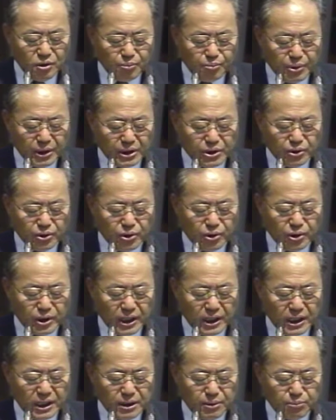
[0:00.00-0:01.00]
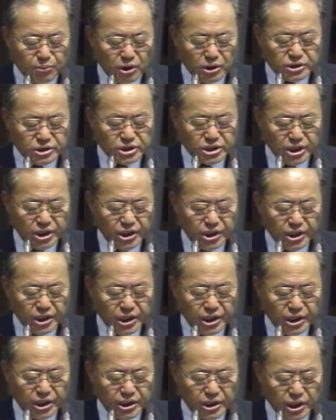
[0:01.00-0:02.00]
베드로가
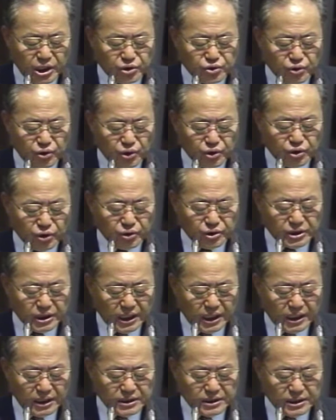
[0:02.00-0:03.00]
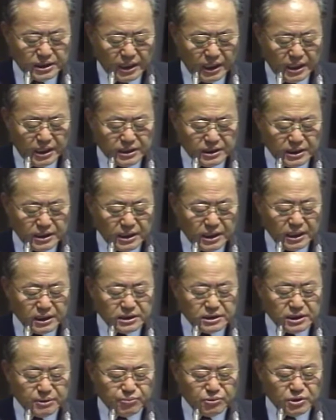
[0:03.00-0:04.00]
멀찍이 예수를 쫓아 대제장
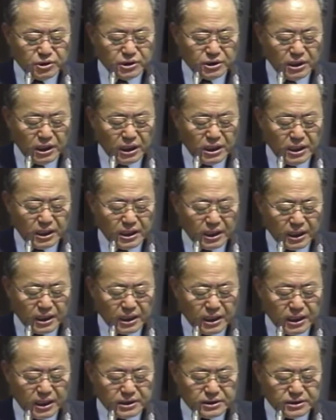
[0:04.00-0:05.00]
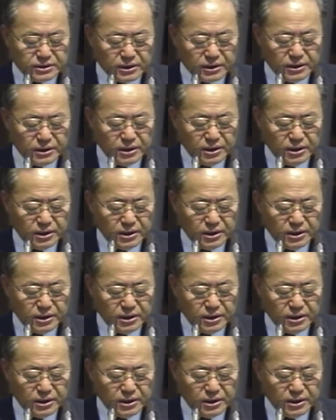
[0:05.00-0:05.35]
집 뜰하에 가까서